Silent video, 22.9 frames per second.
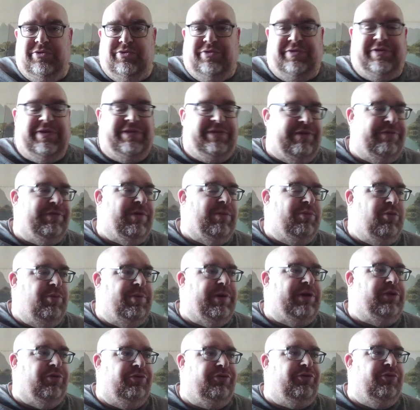je sais que ça fait un peu
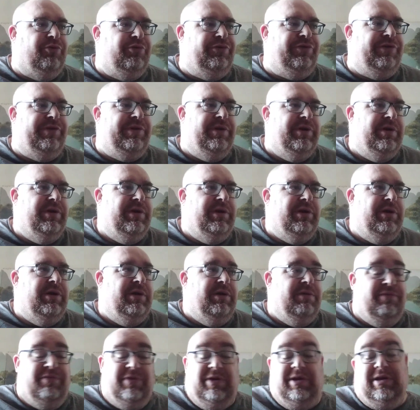prétentieux aussi
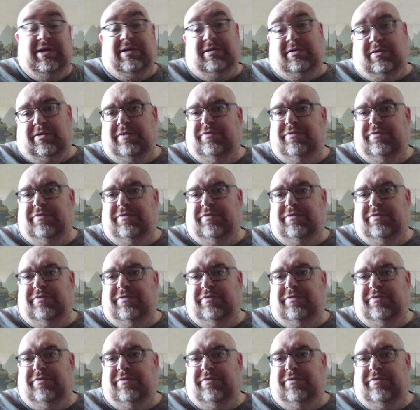et